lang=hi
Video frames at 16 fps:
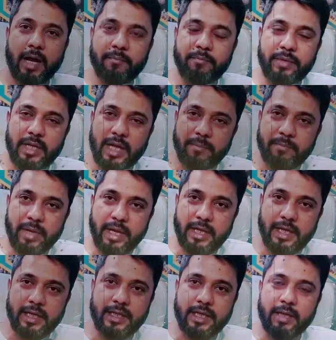हम बिना
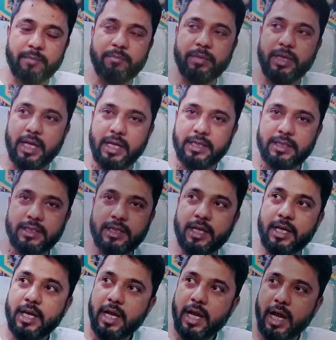बैनर के बिना
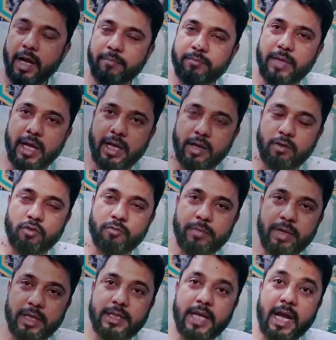इसके हम थाना को
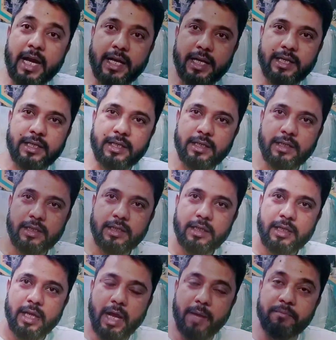मेल क्या करेंगे
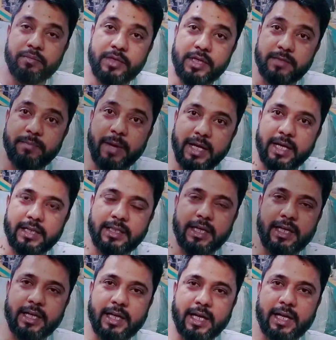हम किस बैनर
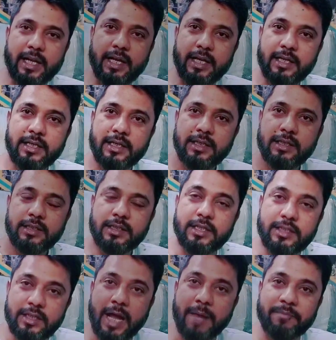तले कर रहे हैं
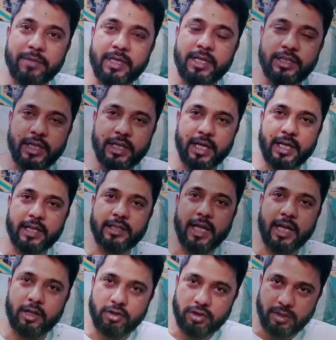किस नाम के नीचे कर रहे
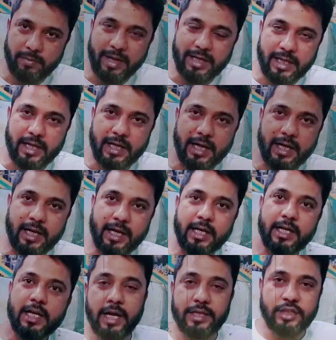हैं थाना तो सवाल करेगा
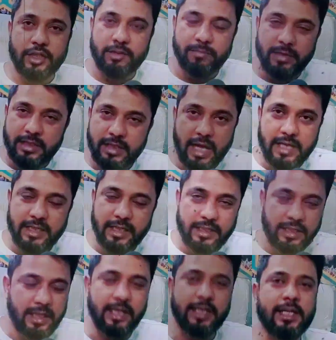ना हर चीज में
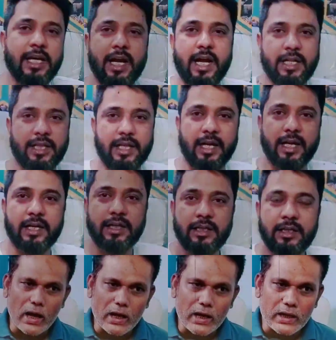सियासत नहीं किया जाता
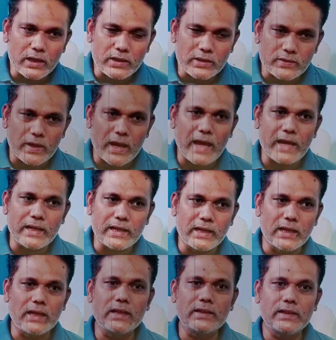अगर इसराइल
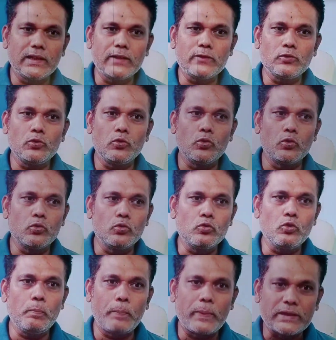गलत है तो लोगों
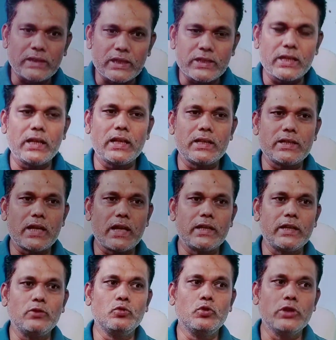को पता चलना
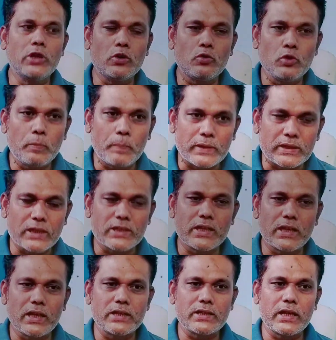चाहिए दुनिया को ये पता
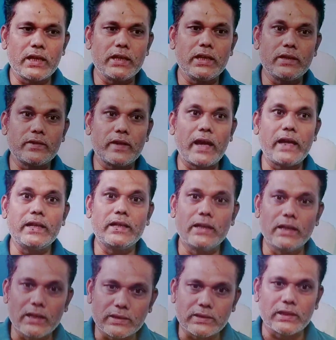चलना चाहिए कि इसराइल
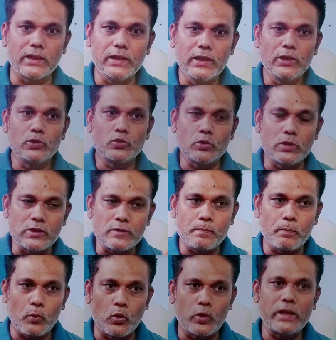गलत है तो इस
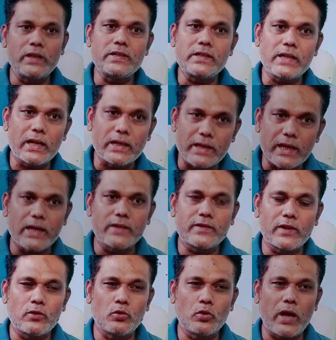प्रोटेस्ट का ये
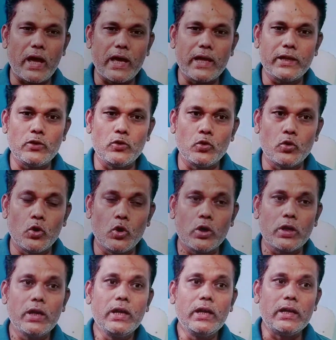असर हो रहा है कि
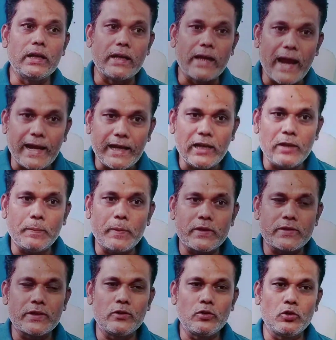लोग 90
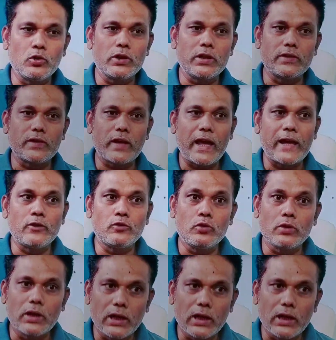परसेंट लोग इसराइल को